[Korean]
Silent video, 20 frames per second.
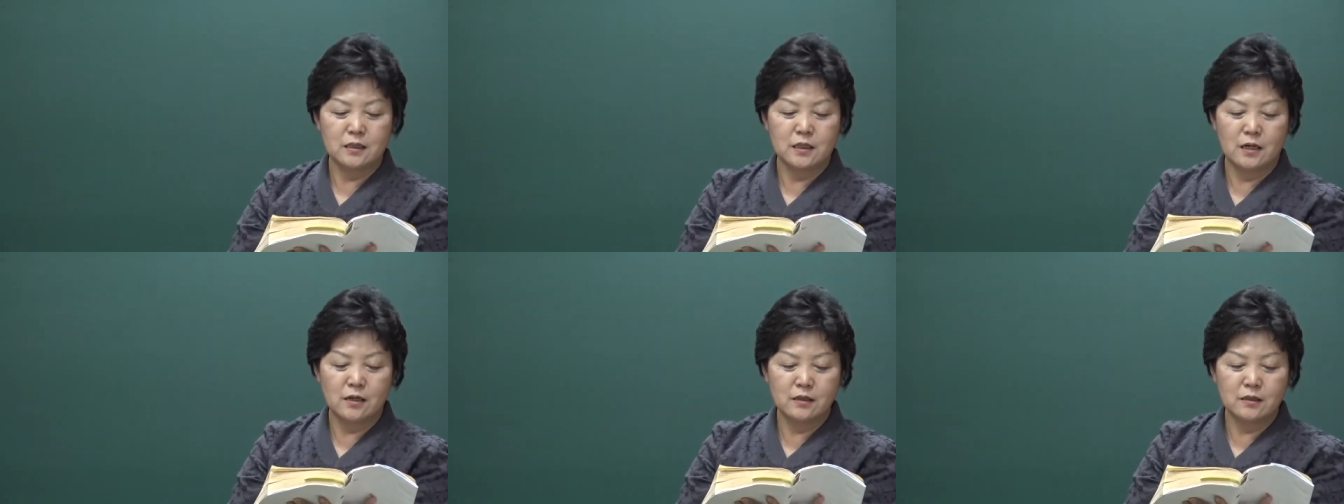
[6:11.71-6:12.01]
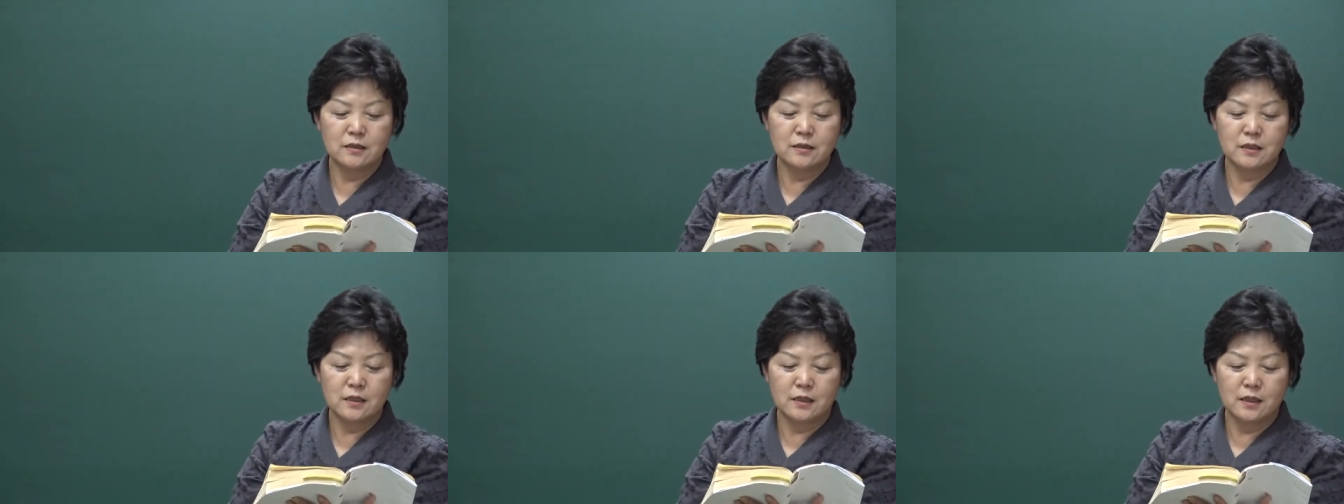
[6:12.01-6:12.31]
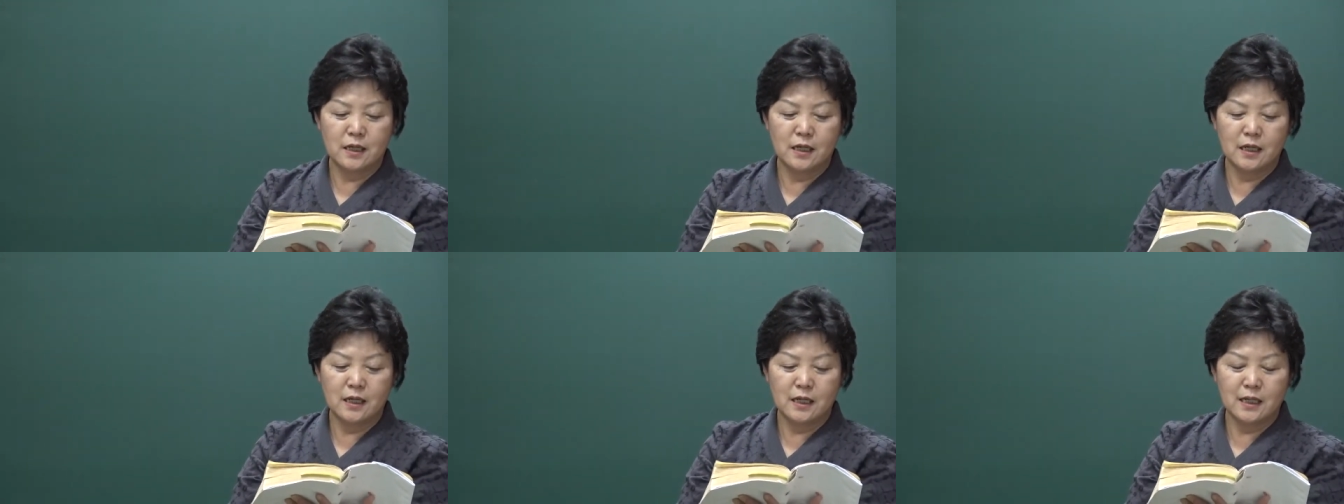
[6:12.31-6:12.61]

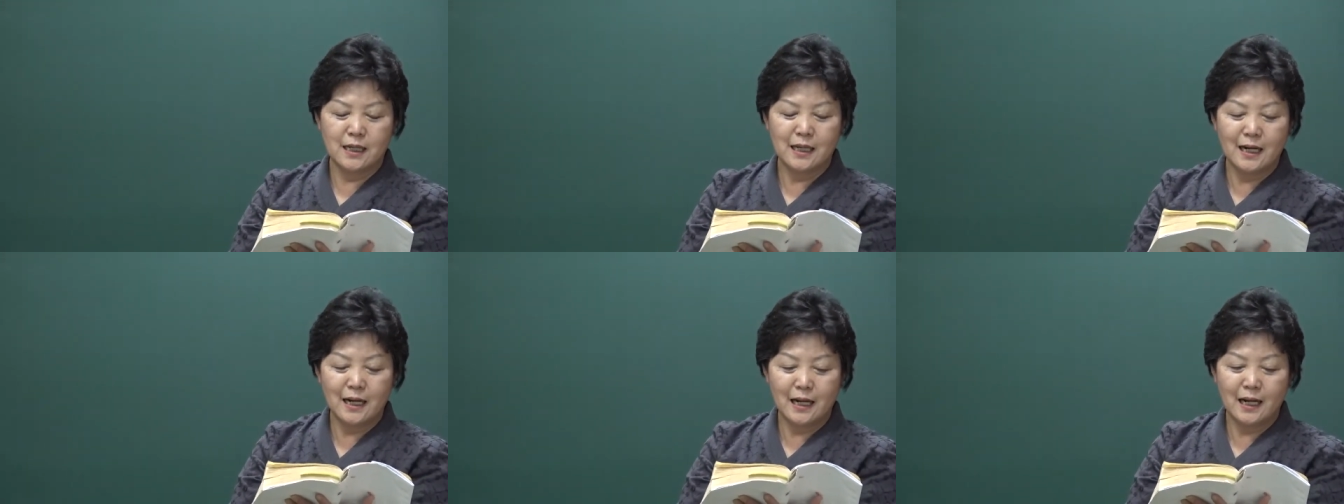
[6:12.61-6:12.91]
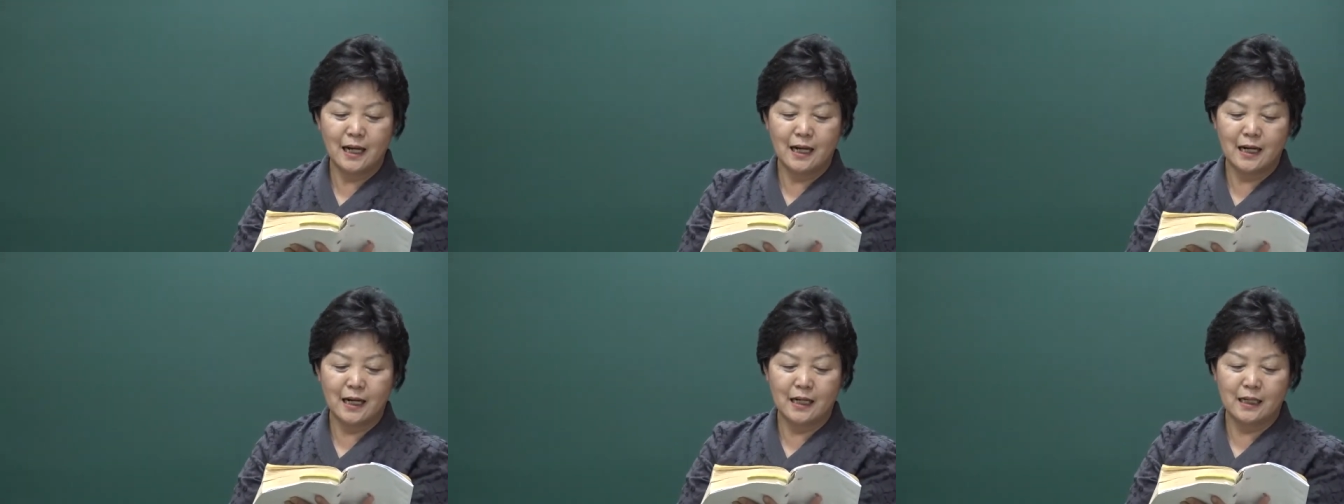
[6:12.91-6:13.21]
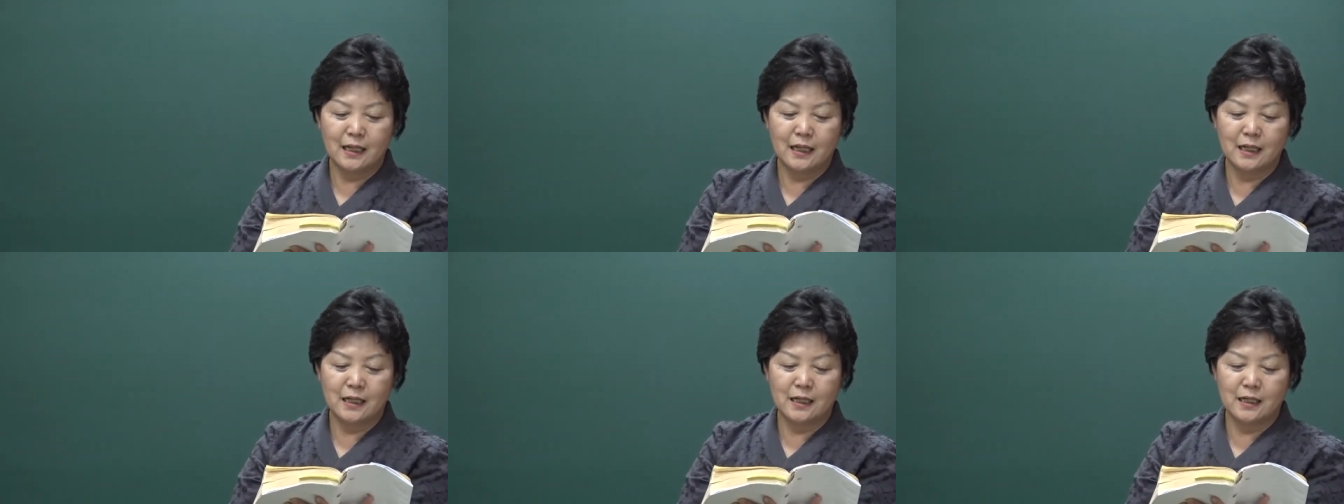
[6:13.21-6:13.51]
정정이
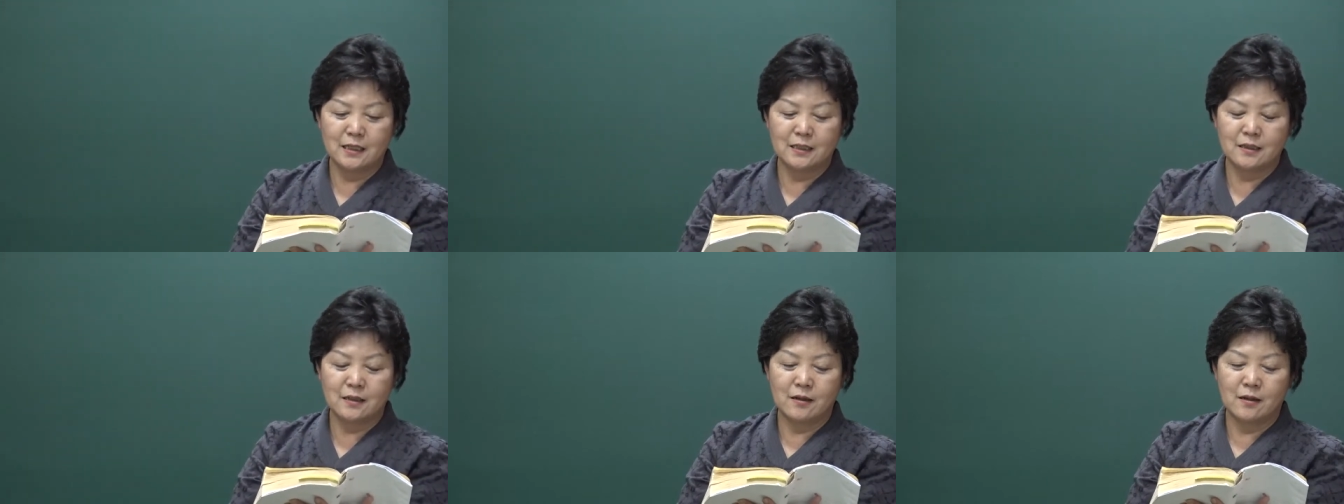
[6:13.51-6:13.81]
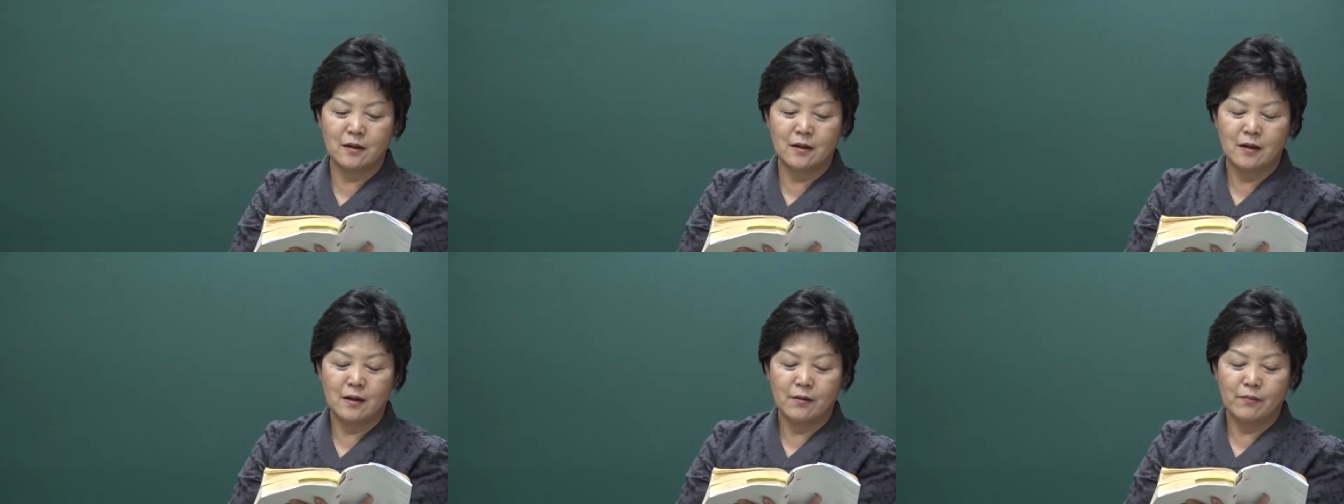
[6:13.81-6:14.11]
길하나니 그래서